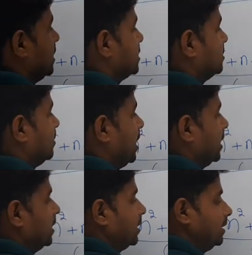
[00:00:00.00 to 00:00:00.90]
छः से
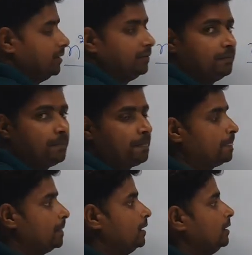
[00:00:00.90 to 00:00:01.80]
भाग कर रहे हैं
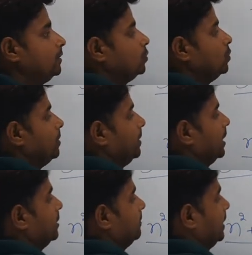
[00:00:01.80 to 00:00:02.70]
तो हमारा
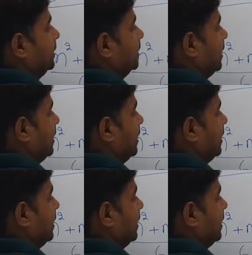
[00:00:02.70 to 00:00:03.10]
रिमाइंडर